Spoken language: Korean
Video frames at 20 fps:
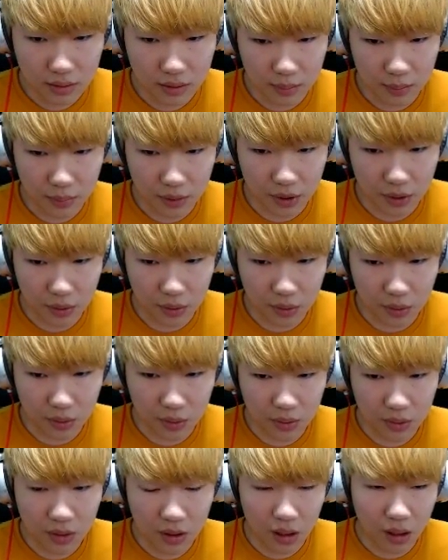비었고
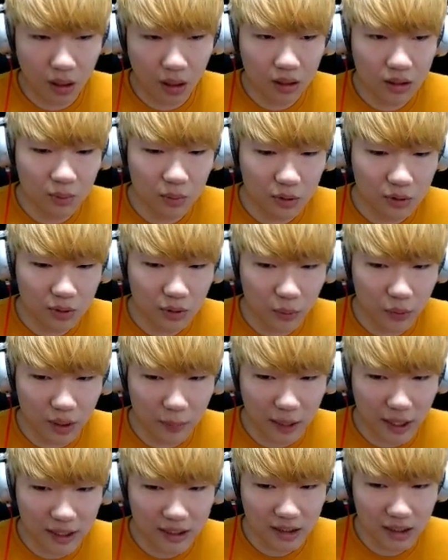아니 몬스터 왜 이렇게 많이